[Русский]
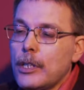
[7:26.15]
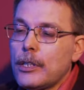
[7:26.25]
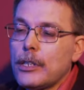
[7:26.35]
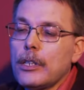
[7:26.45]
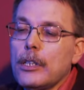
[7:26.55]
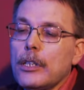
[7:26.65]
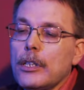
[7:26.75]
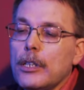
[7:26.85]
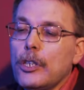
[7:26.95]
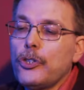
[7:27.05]
с
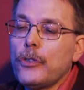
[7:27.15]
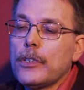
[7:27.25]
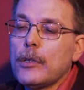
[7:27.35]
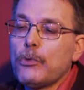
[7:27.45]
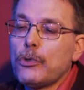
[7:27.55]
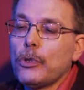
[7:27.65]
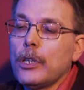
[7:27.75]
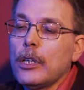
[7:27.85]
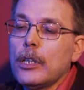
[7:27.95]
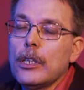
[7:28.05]
1800